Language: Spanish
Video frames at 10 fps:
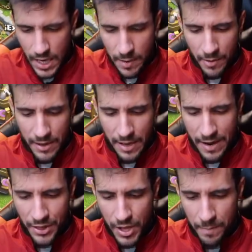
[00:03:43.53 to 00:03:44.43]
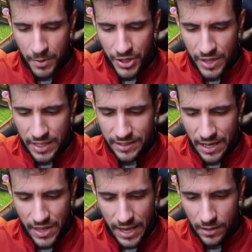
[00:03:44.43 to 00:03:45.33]
Y me voy a llevar el 100% de esta
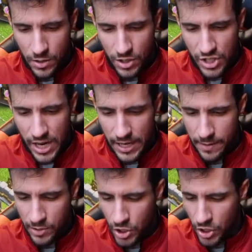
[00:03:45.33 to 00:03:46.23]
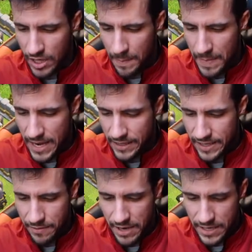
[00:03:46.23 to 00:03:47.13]
aldea. Lo sé. Y vosotros también,
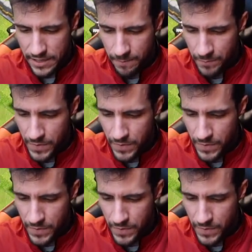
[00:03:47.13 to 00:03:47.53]
¿sabéis?